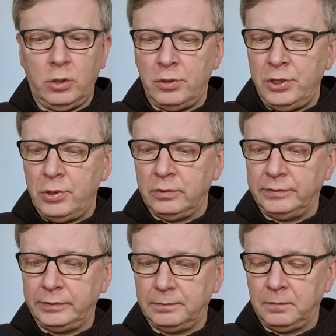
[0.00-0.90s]

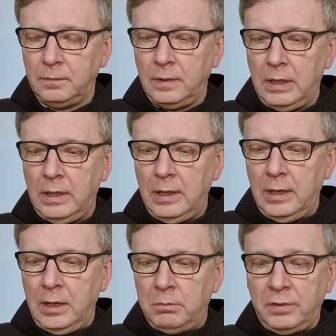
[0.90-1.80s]
rodziców.
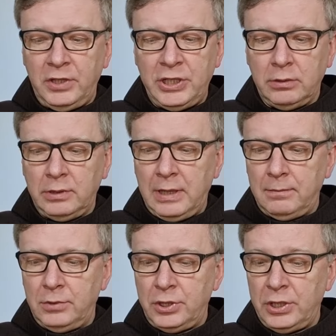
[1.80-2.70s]
Powiedziano
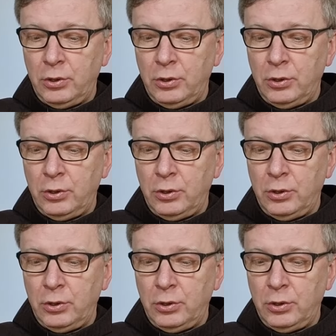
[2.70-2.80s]
nam, że